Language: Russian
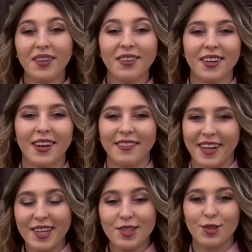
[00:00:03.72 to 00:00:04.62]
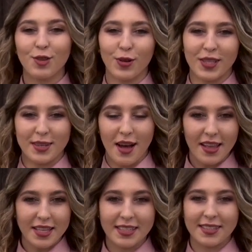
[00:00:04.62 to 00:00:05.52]
Принято говорить, что
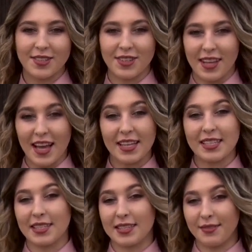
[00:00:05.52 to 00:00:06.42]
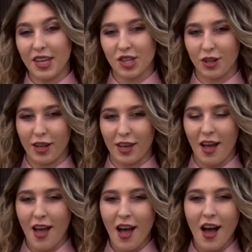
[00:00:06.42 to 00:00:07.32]
театр начинается с вешалки.
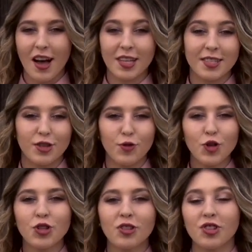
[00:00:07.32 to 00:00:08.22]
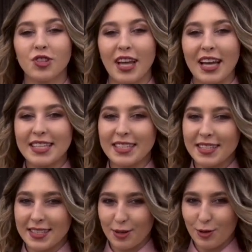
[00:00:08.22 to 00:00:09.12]
А с чего же
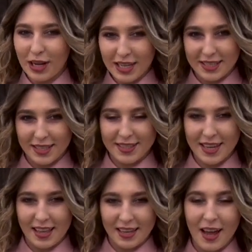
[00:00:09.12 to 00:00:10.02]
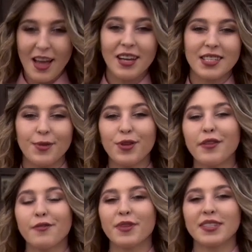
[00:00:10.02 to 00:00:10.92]
начинается закулисье театра?
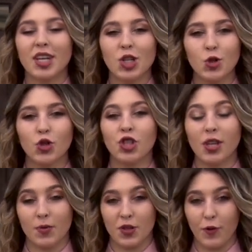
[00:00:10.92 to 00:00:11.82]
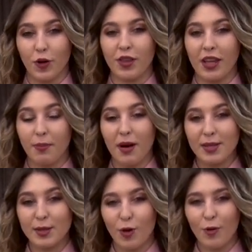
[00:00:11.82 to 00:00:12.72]
Сегодня я вам расскажу, чем живет
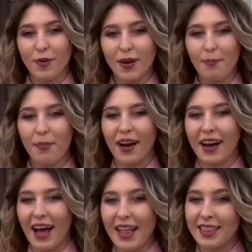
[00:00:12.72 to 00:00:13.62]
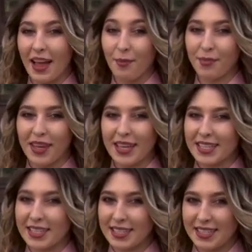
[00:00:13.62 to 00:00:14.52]
Донбасс-опера, пока там нет
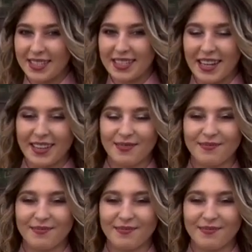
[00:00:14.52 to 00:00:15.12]
зрителей.